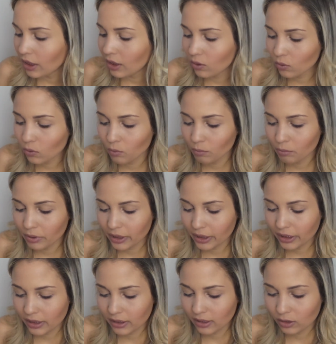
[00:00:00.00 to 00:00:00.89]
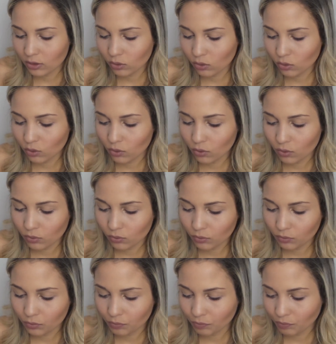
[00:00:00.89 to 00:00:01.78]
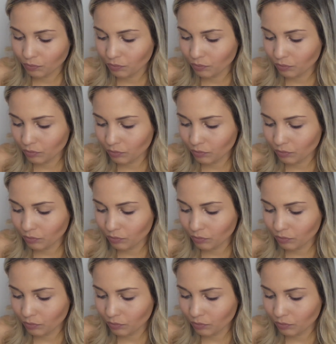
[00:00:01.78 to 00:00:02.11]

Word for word: Eu comprei esse tom...